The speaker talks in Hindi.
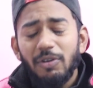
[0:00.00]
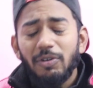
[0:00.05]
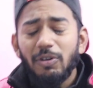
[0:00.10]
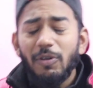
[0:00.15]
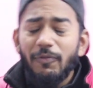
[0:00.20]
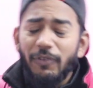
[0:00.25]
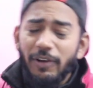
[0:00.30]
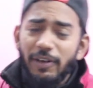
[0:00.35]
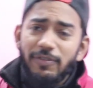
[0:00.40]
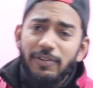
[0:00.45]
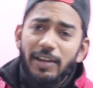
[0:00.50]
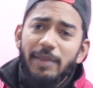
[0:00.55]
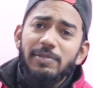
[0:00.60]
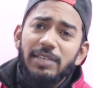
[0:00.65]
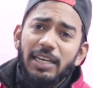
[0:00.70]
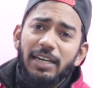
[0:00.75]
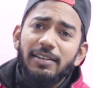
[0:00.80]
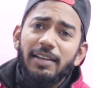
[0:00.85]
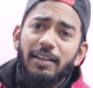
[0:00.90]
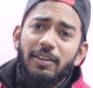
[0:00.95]
हो तो फर्स्ट टाइम
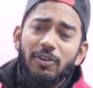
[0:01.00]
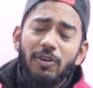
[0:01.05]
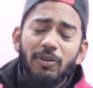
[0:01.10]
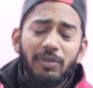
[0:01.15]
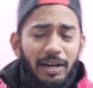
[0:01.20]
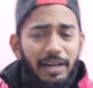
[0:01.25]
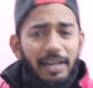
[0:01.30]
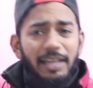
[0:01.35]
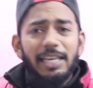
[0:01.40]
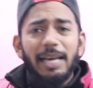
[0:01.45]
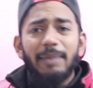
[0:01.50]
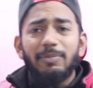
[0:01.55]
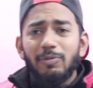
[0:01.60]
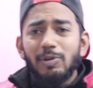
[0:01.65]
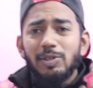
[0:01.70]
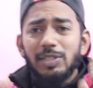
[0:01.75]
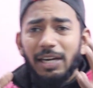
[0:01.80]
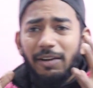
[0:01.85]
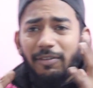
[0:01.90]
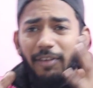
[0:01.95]
चैनल देख रहे हो करना कि
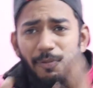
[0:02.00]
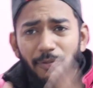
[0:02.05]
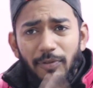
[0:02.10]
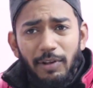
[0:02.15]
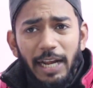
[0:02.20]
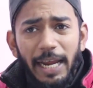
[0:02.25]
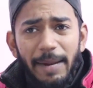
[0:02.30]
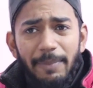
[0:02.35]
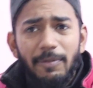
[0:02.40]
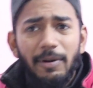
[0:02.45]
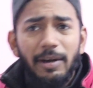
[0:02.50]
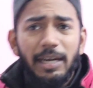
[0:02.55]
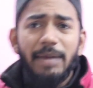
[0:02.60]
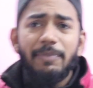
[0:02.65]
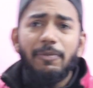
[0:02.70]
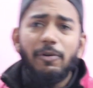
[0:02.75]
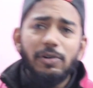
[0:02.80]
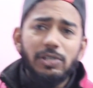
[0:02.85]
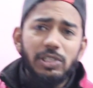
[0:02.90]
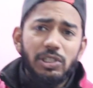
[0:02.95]
आपको चैनल सब्सक्राइब
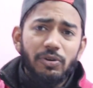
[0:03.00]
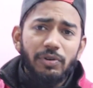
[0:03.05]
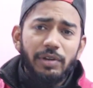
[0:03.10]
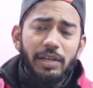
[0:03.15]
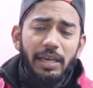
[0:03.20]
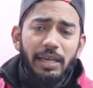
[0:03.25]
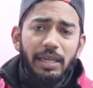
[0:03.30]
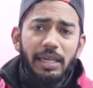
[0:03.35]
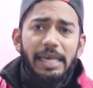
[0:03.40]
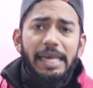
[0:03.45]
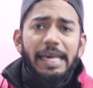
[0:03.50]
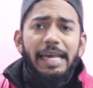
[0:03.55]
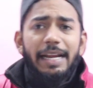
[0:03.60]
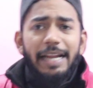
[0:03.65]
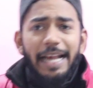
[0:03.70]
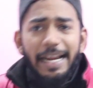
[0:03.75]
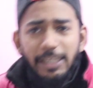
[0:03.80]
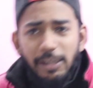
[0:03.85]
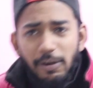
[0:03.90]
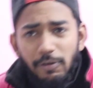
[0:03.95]
करना बहुत जरूरी है
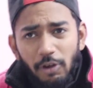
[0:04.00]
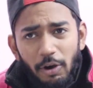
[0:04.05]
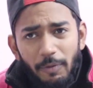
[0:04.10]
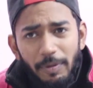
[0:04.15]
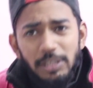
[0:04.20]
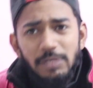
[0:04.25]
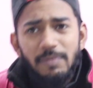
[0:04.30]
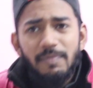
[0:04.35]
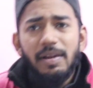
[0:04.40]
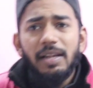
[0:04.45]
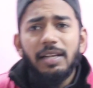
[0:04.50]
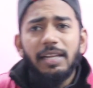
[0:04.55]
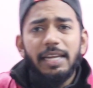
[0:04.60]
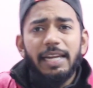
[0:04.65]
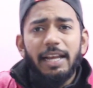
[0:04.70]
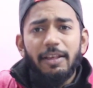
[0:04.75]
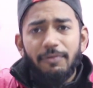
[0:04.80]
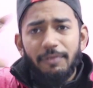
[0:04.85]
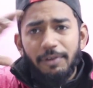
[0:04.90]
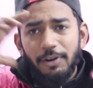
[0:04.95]
थैंक यू सो मच मिलते
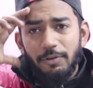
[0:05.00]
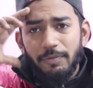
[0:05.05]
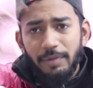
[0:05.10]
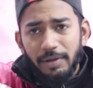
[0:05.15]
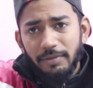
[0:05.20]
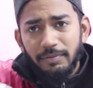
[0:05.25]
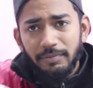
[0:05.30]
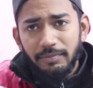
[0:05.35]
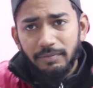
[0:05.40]
हैं नेक्स्ट वीडियो में